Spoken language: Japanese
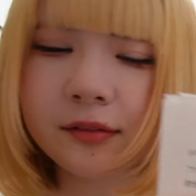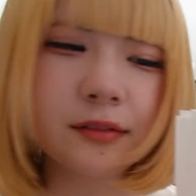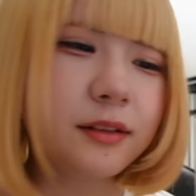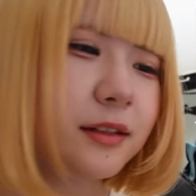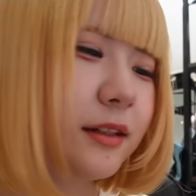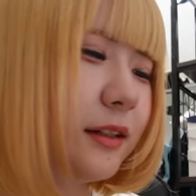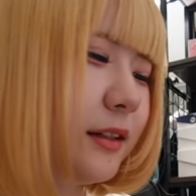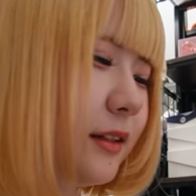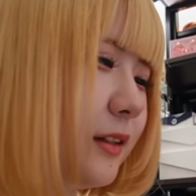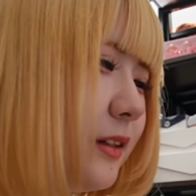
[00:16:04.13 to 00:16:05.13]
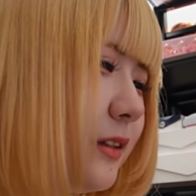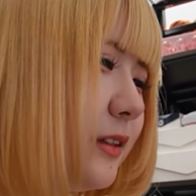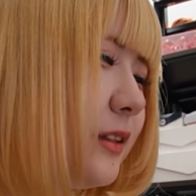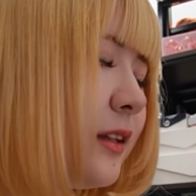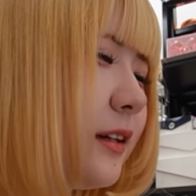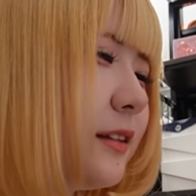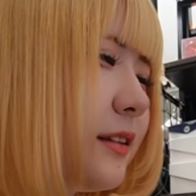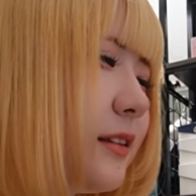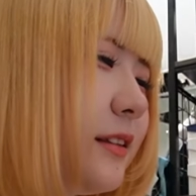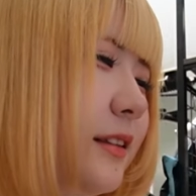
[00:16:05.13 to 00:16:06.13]
ど、一旦
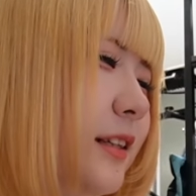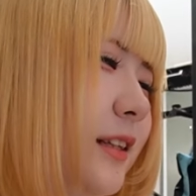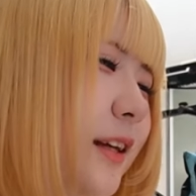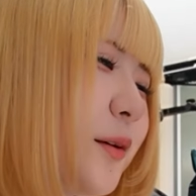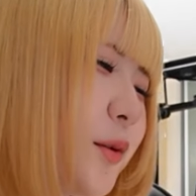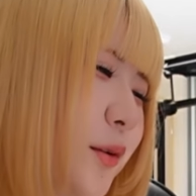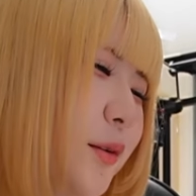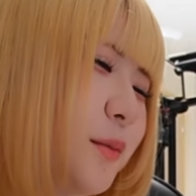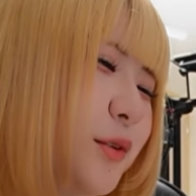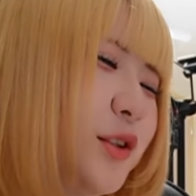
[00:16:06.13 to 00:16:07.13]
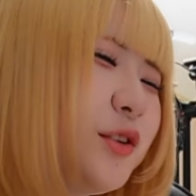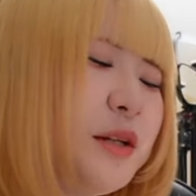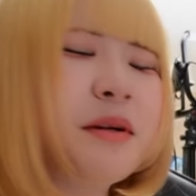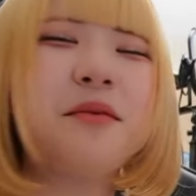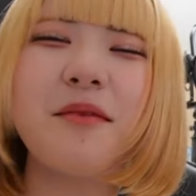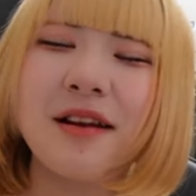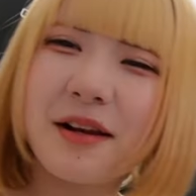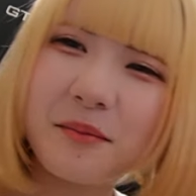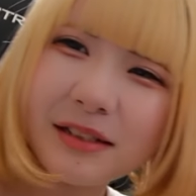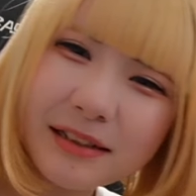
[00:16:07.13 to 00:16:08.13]
言いたいことを文章にまとめら
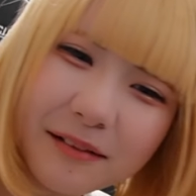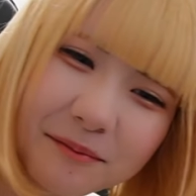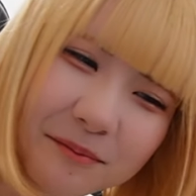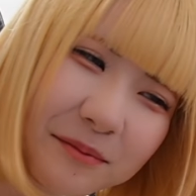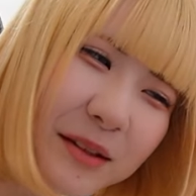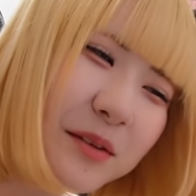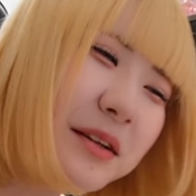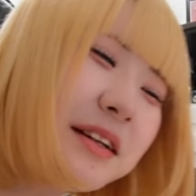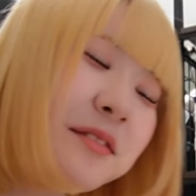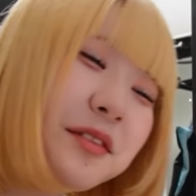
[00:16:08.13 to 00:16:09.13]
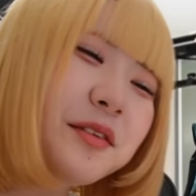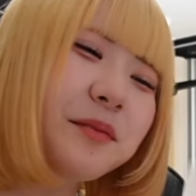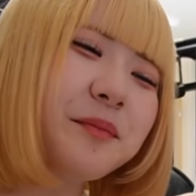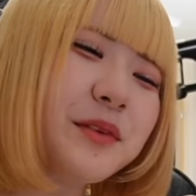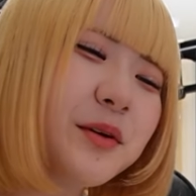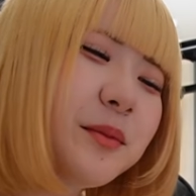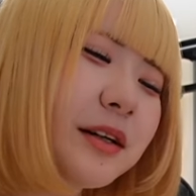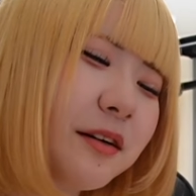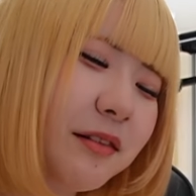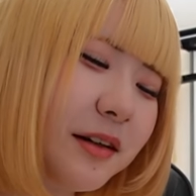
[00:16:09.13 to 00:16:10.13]
れました。これも読
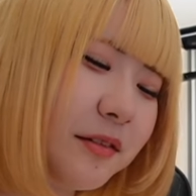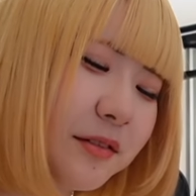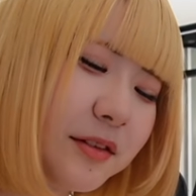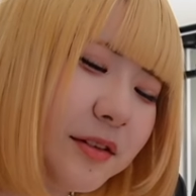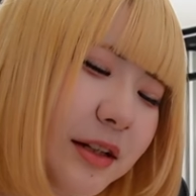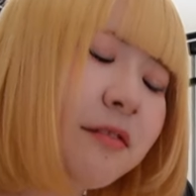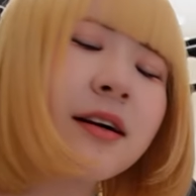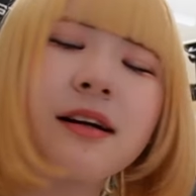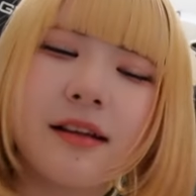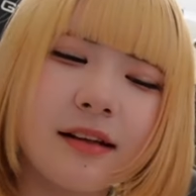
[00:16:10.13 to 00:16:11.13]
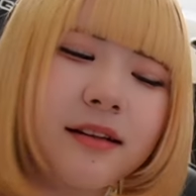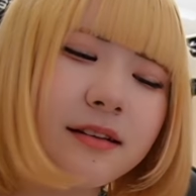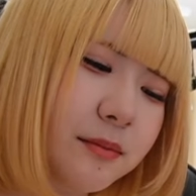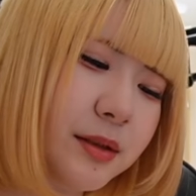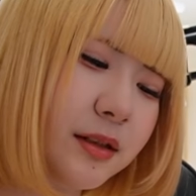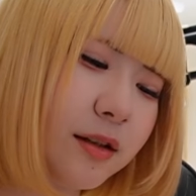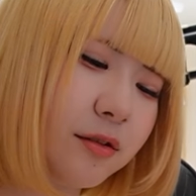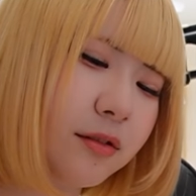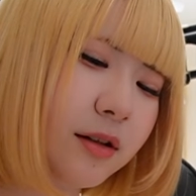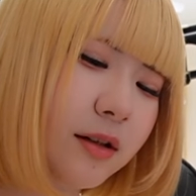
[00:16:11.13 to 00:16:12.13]
むかは本当にわからない。みんな
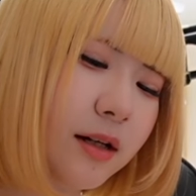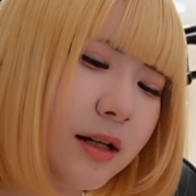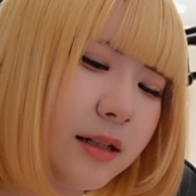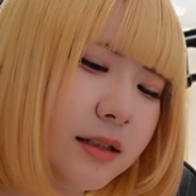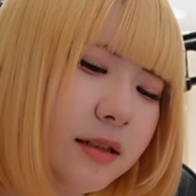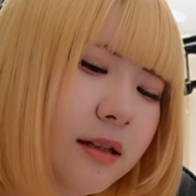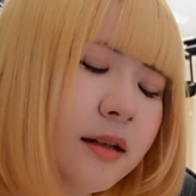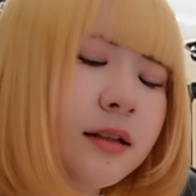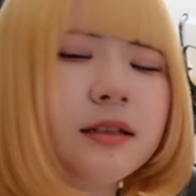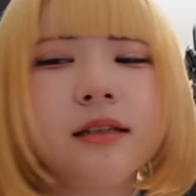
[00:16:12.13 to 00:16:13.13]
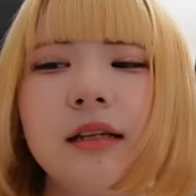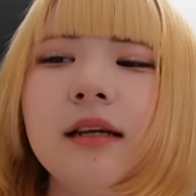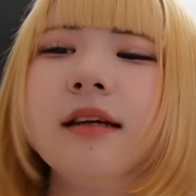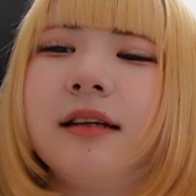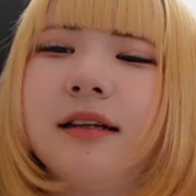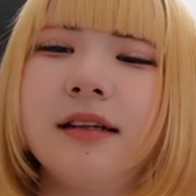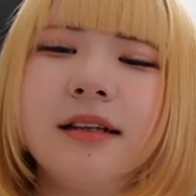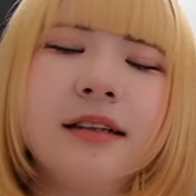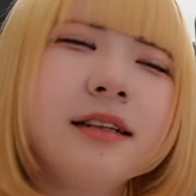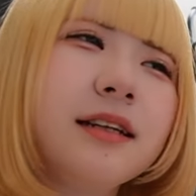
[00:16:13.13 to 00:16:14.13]
と配信で話して、
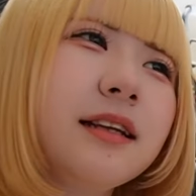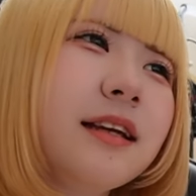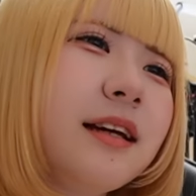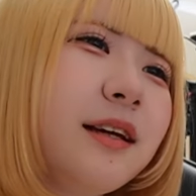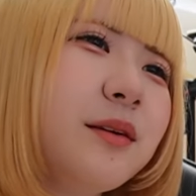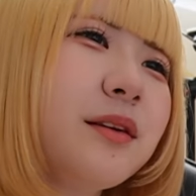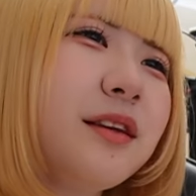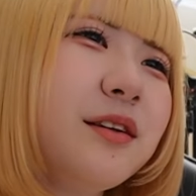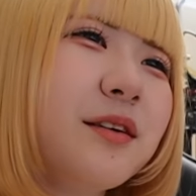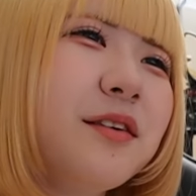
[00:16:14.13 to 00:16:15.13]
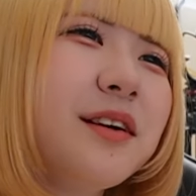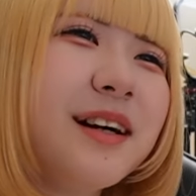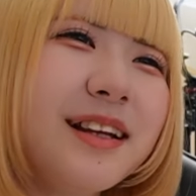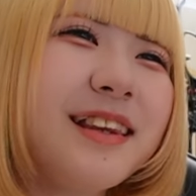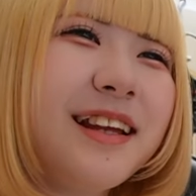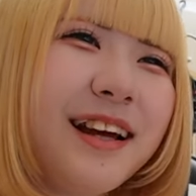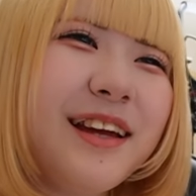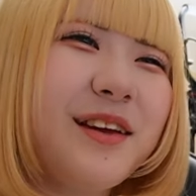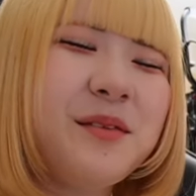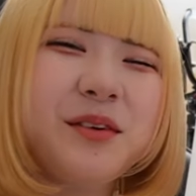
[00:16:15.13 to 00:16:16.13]
聞きたいよっていう声があったら
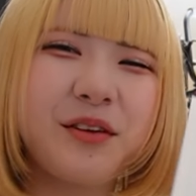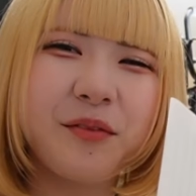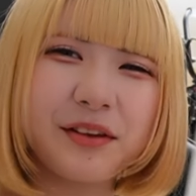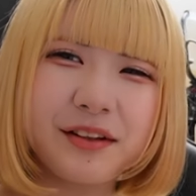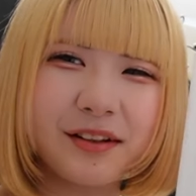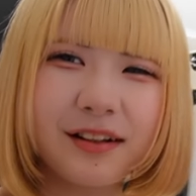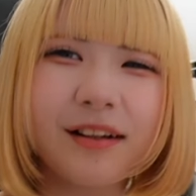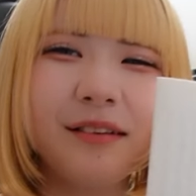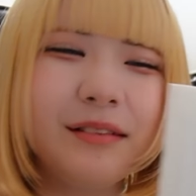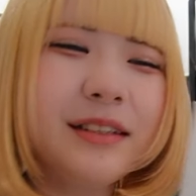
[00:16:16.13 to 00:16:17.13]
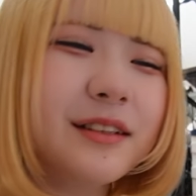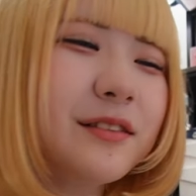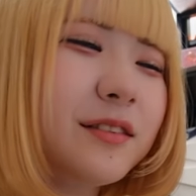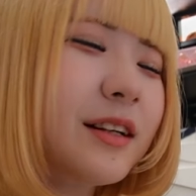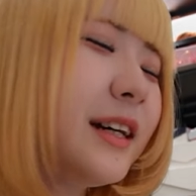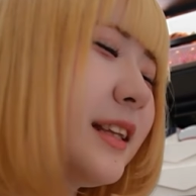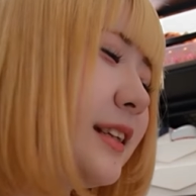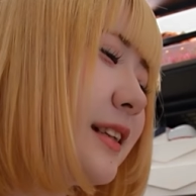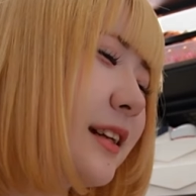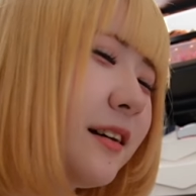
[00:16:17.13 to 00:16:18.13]
読もうと思ってるから、ワンチャンこの書い
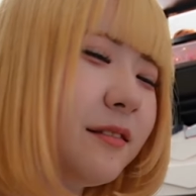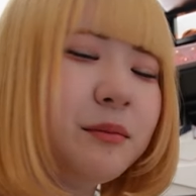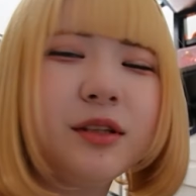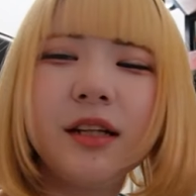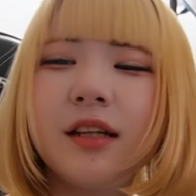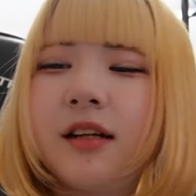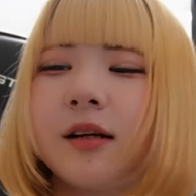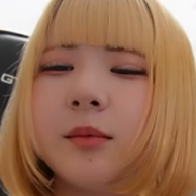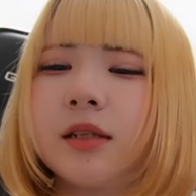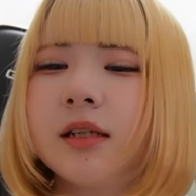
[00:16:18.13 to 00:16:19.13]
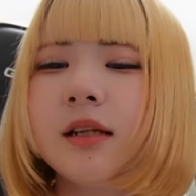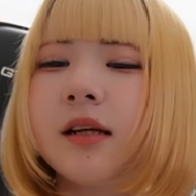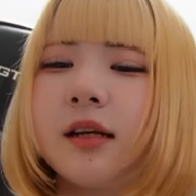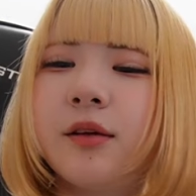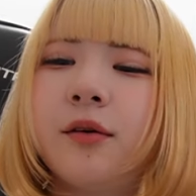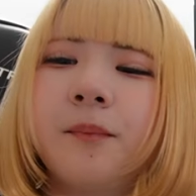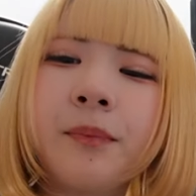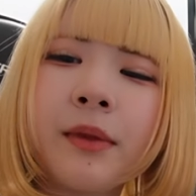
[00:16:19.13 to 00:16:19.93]
た時間は無駄になるかもしれないけど、